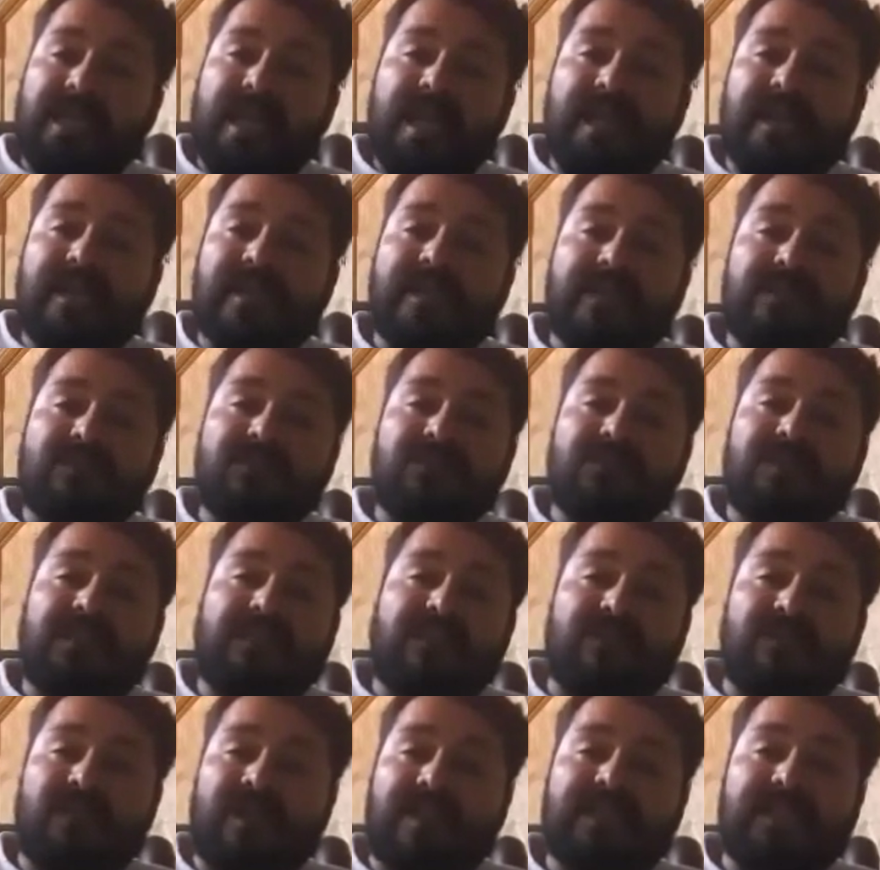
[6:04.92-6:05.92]
Él
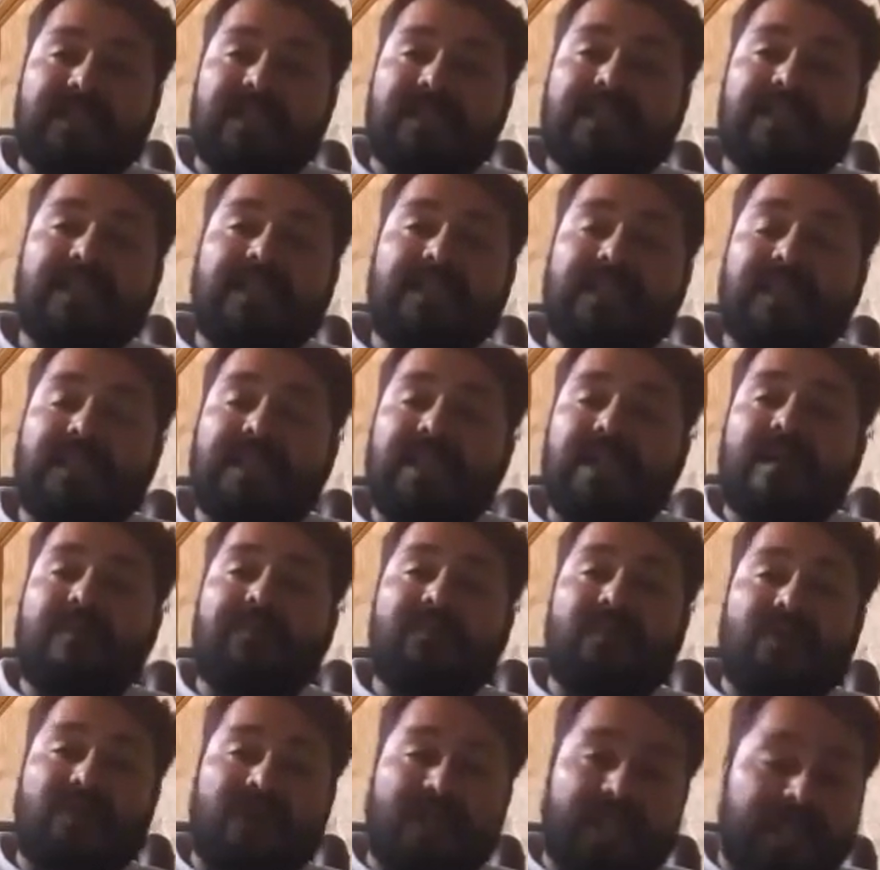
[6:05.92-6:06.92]
resucitó al tercer día. ¿Por